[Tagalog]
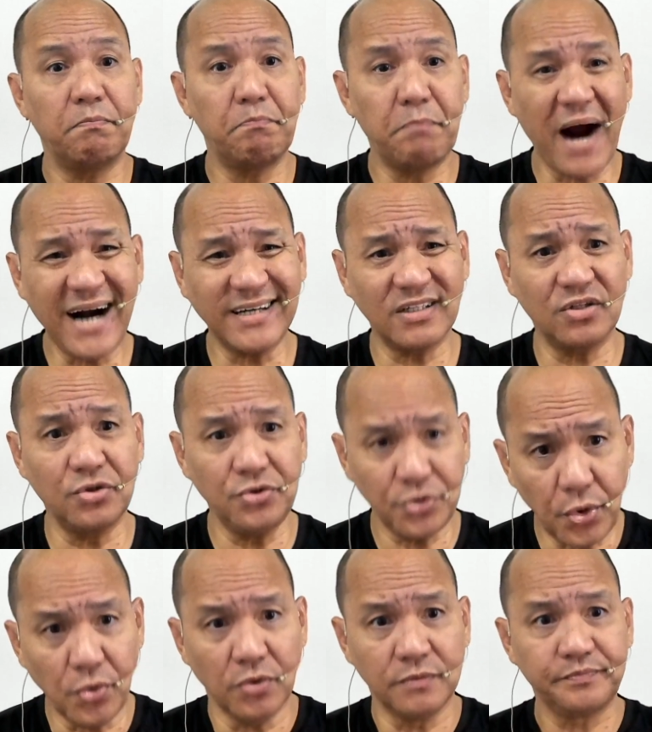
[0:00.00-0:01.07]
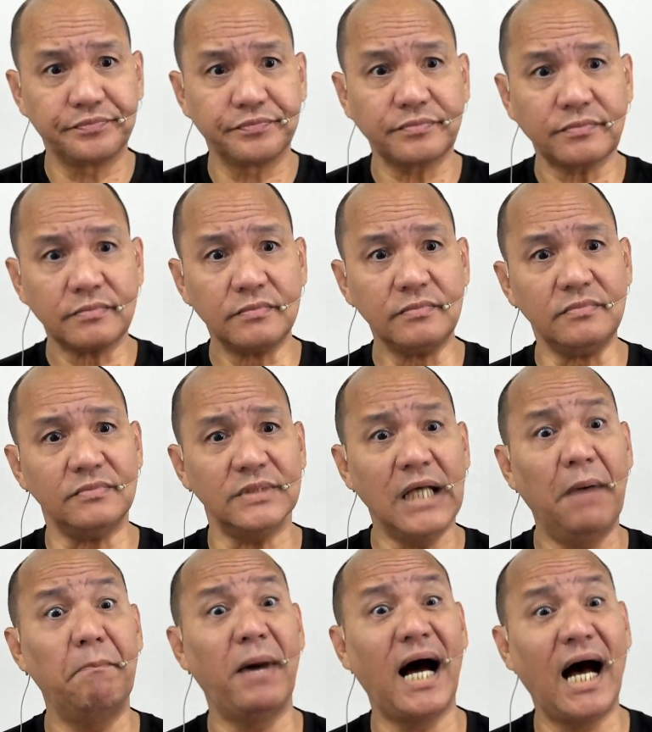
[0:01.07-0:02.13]
part
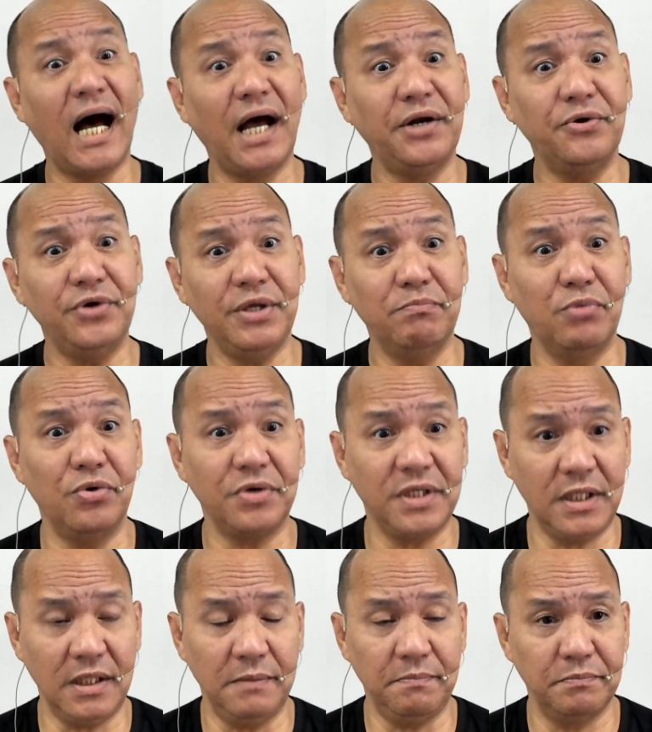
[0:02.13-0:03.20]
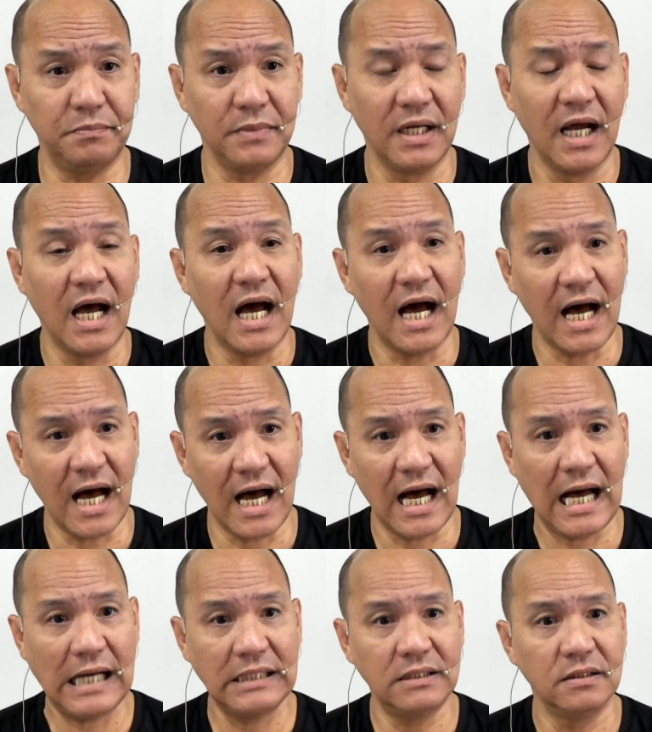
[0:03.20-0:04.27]
2. Paano i-bookkeep
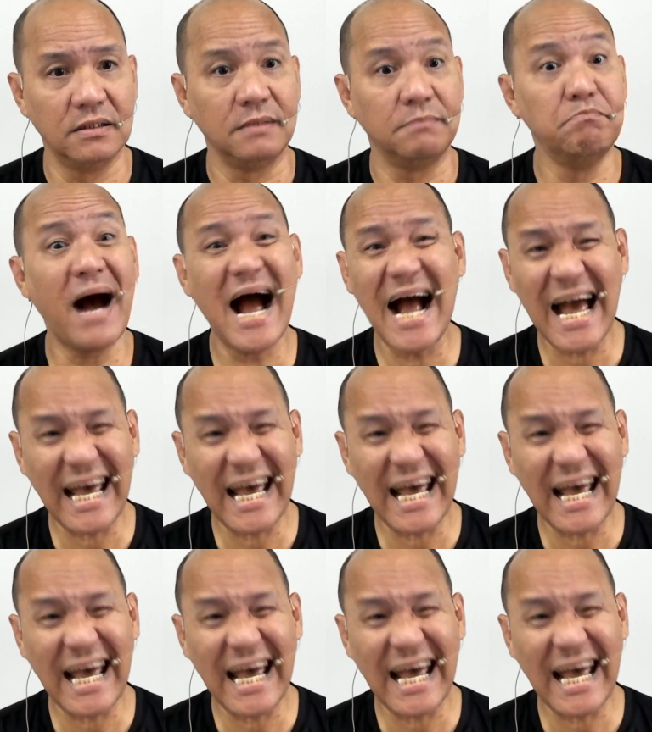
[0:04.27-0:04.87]
ang mga